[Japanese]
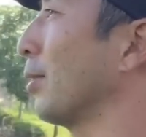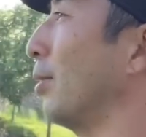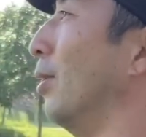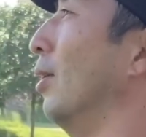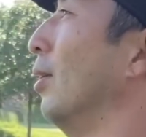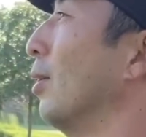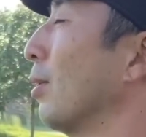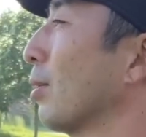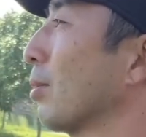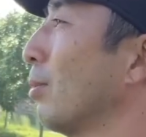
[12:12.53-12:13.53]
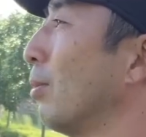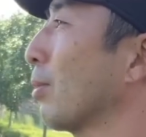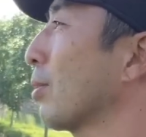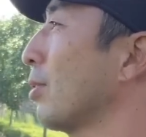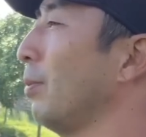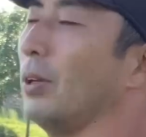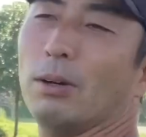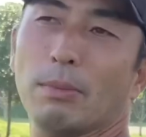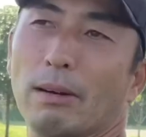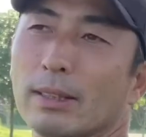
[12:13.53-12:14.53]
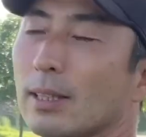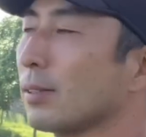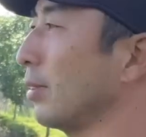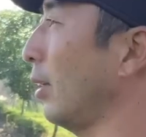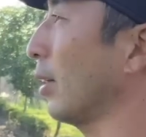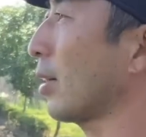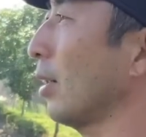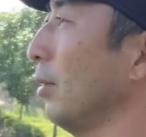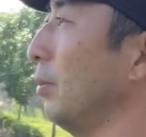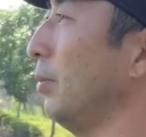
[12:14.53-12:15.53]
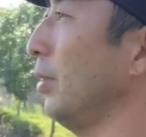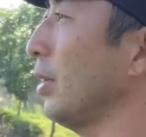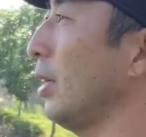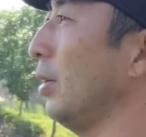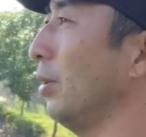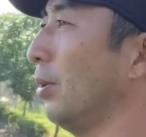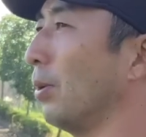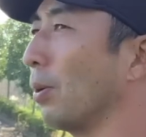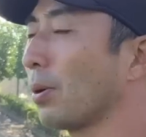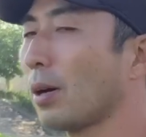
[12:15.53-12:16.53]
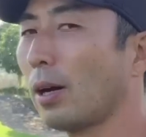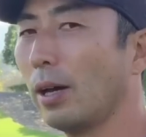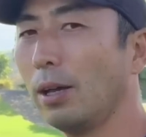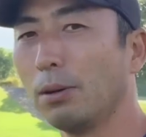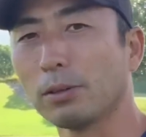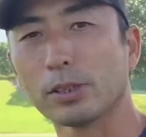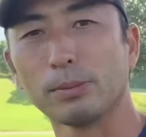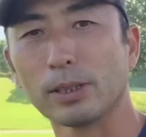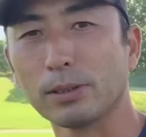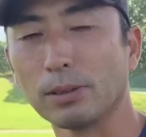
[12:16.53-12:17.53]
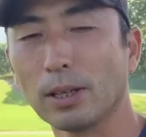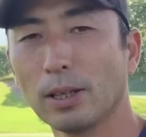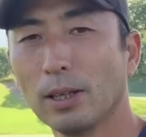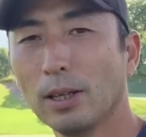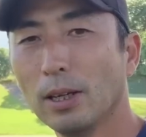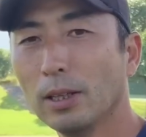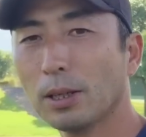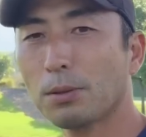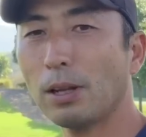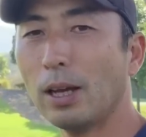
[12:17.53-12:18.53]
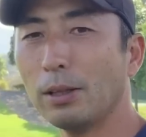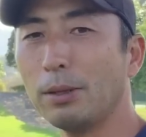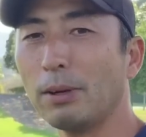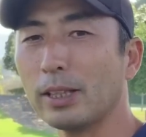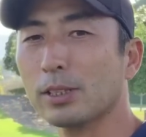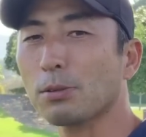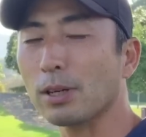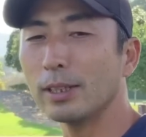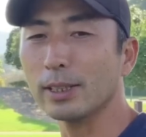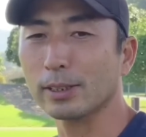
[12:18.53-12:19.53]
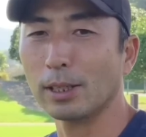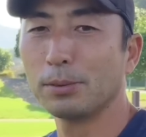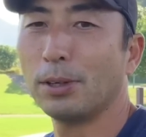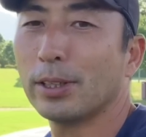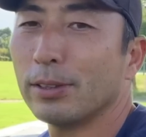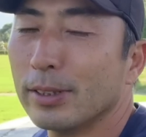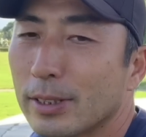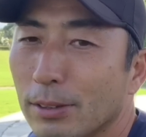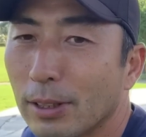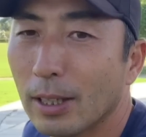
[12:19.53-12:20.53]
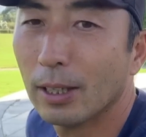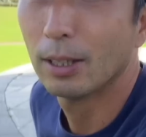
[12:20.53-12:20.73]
とこう首を回さずに体の向きを変えようとしますよね。でこれは今私股関節が動いてるんですけどね、